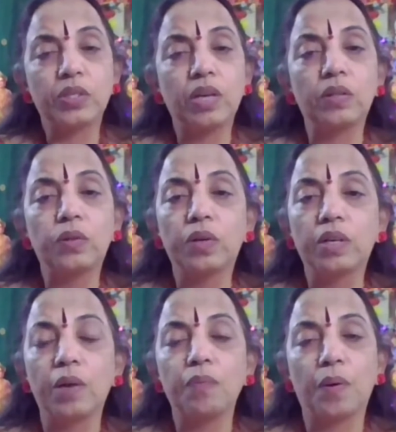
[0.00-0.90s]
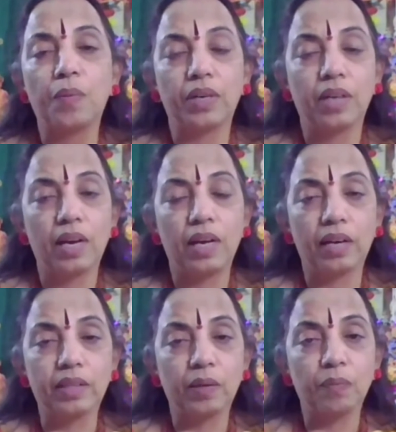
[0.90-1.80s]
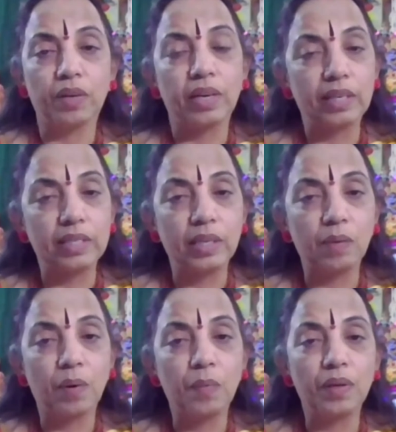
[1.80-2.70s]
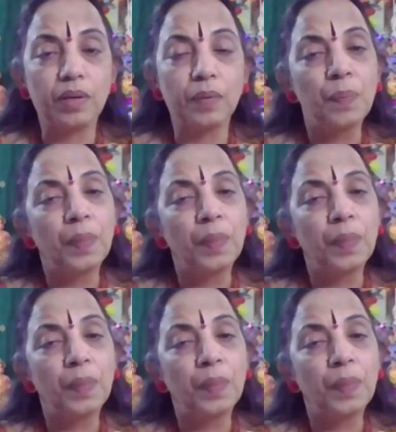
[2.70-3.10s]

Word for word: சதுர்க்கம் அப்படின்னாலே அர்த்தம் ரகசியம் அப்படின்னு